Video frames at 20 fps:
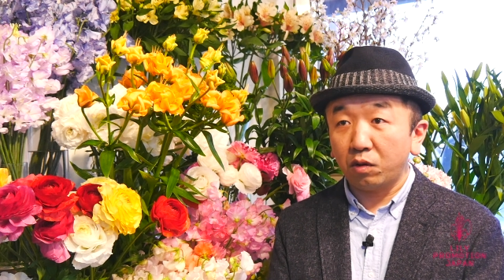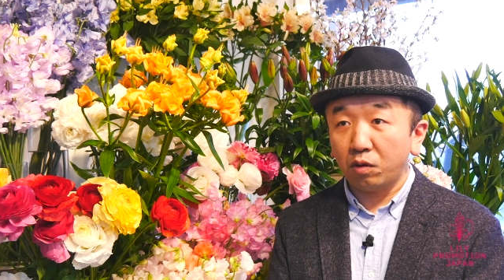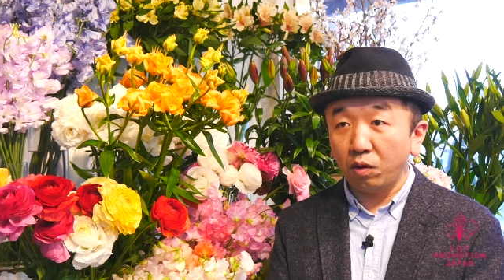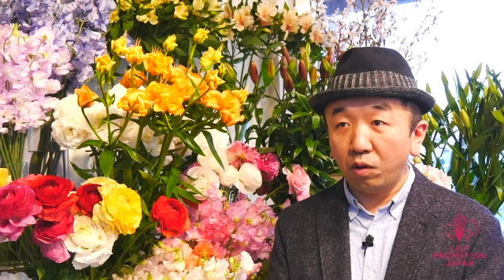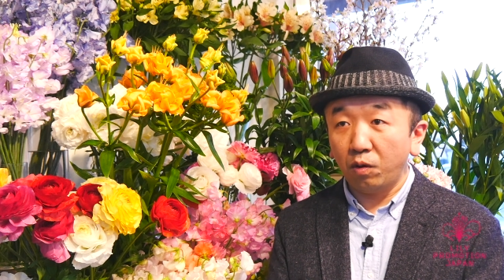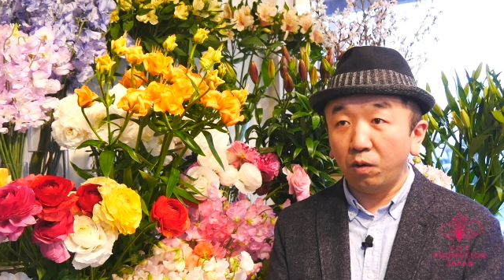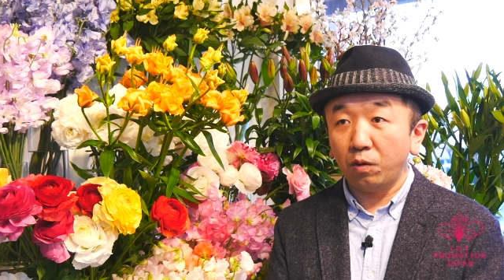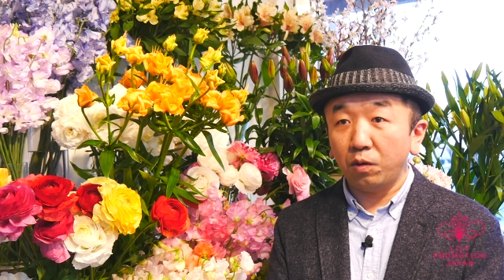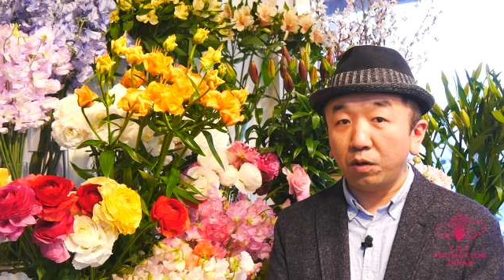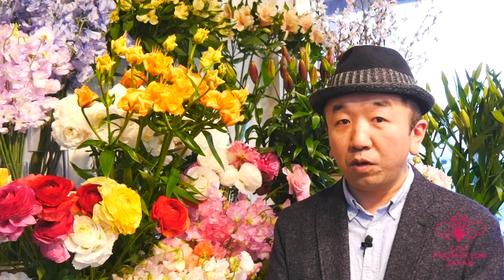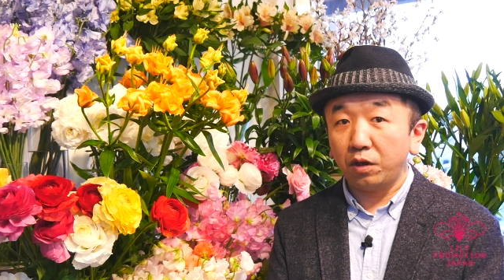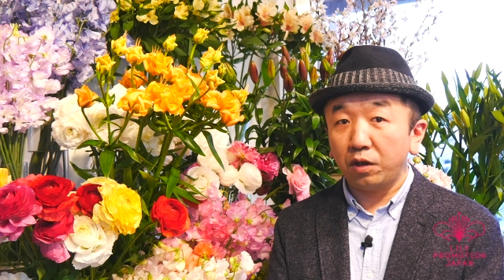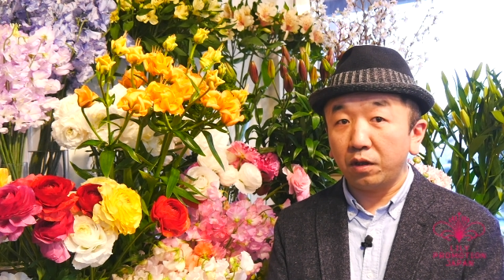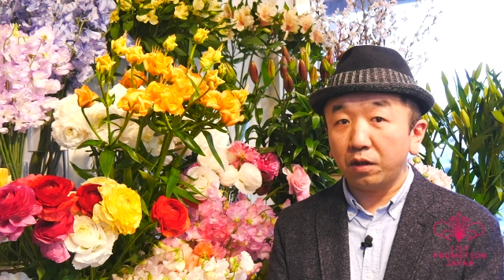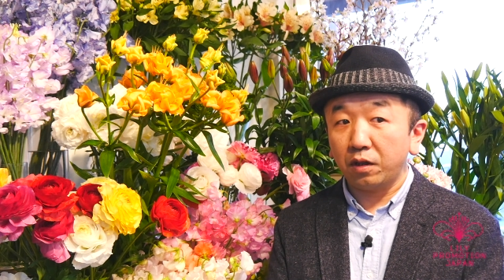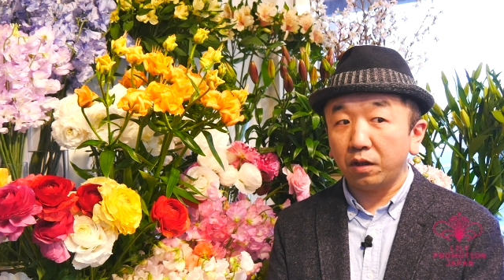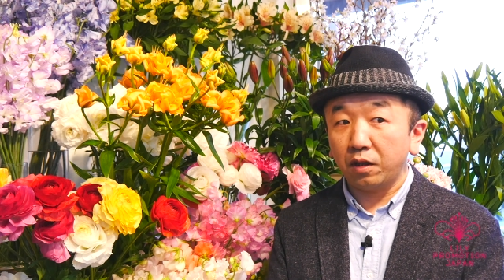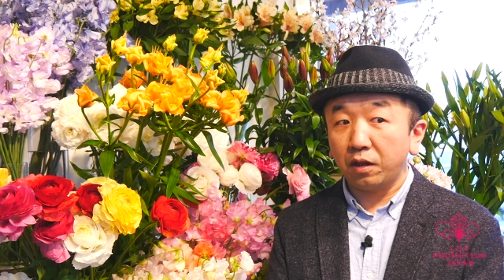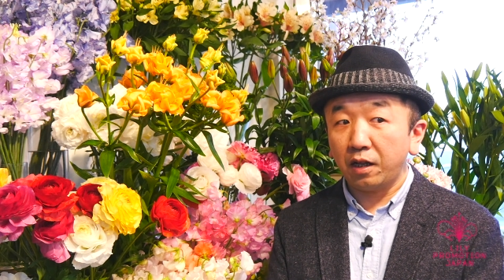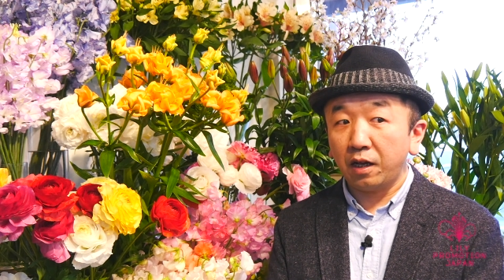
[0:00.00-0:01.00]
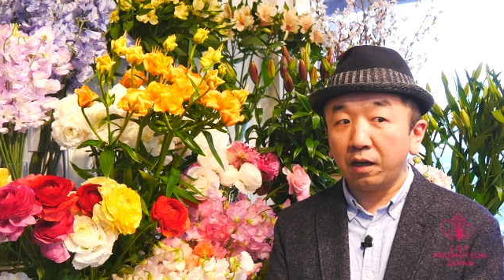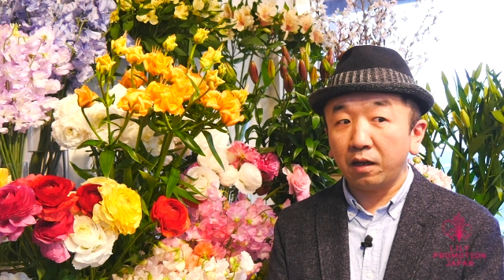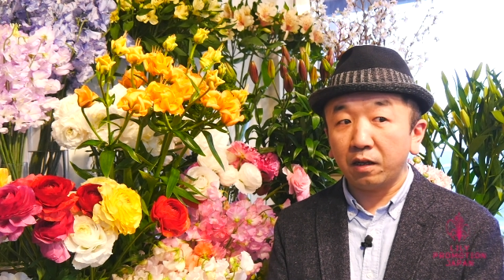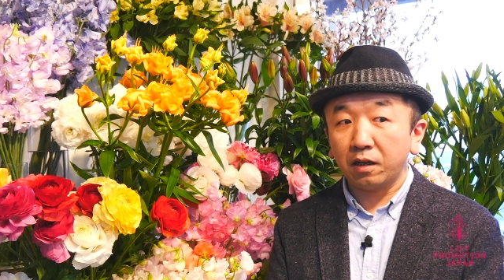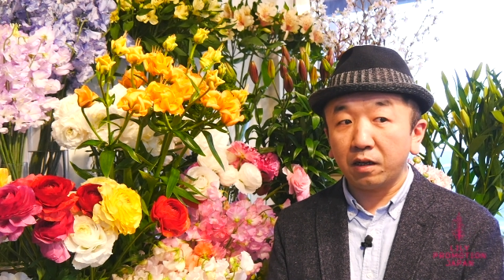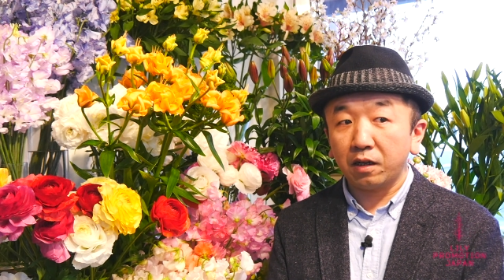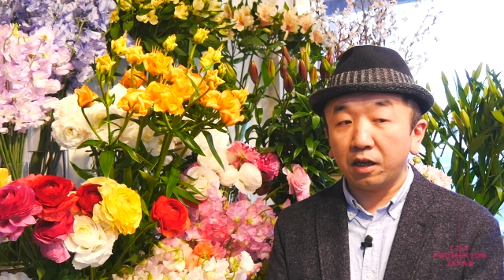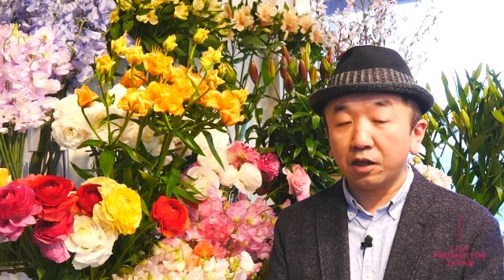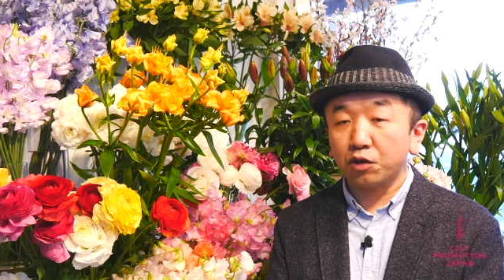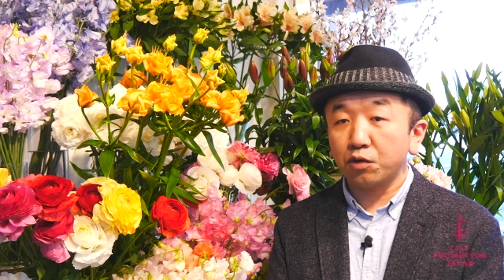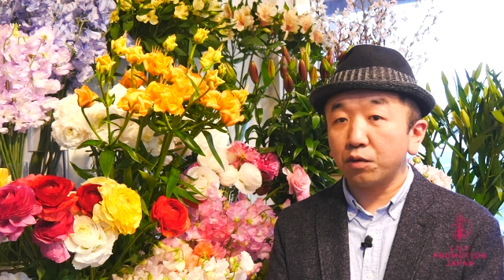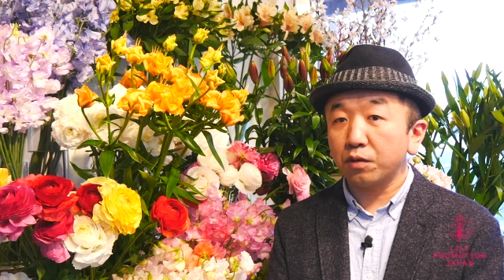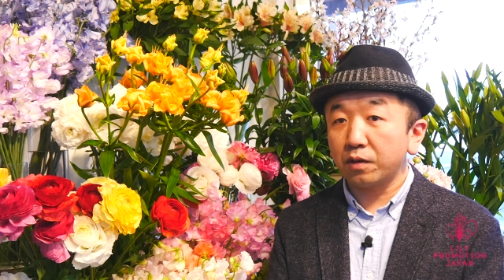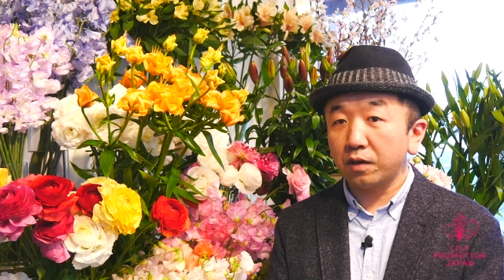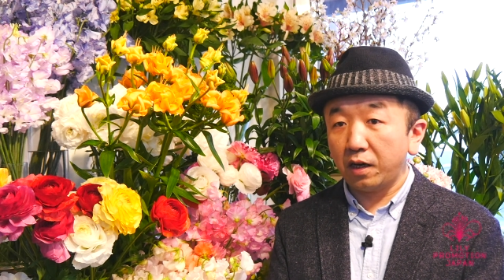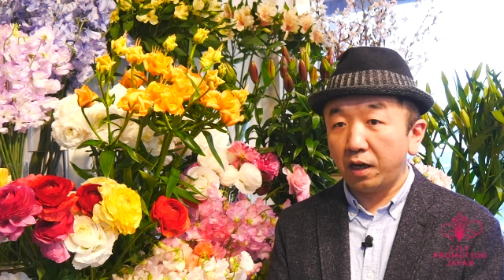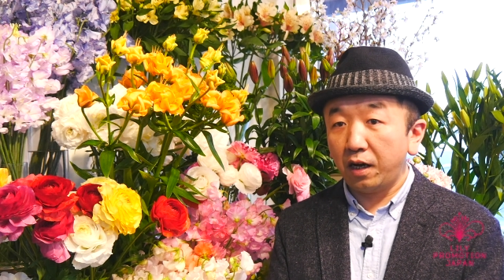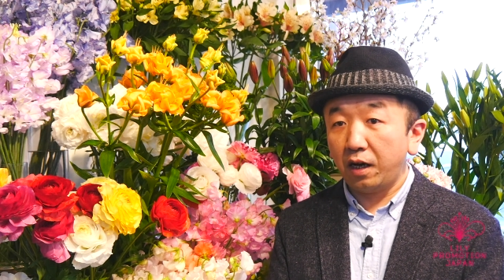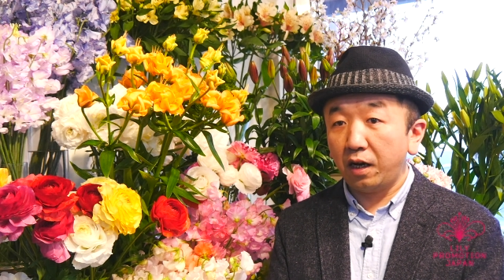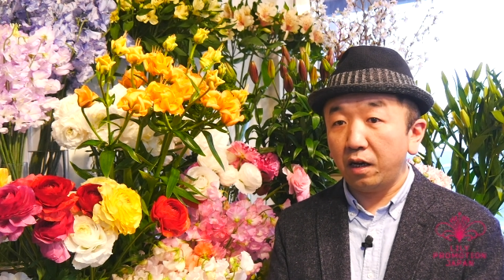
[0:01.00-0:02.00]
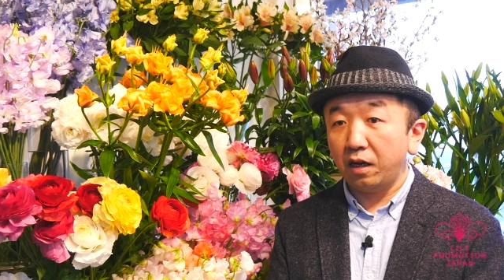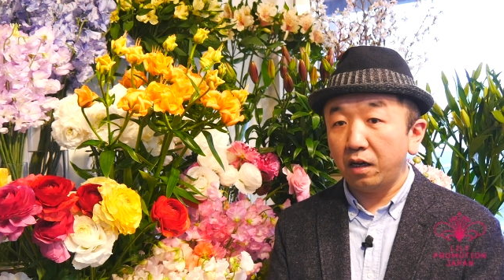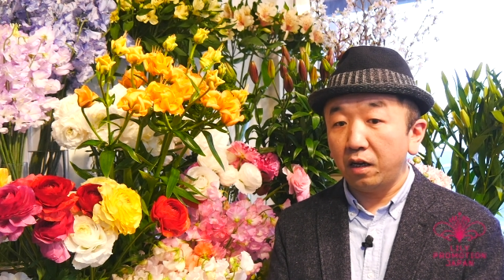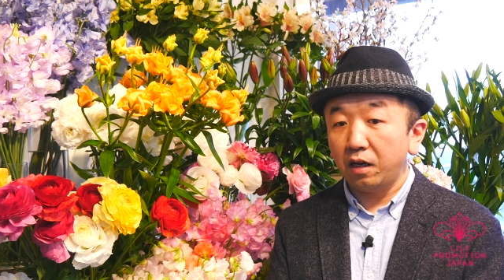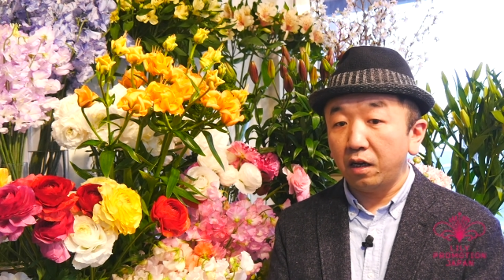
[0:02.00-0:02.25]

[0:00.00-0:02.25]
と何箇所か、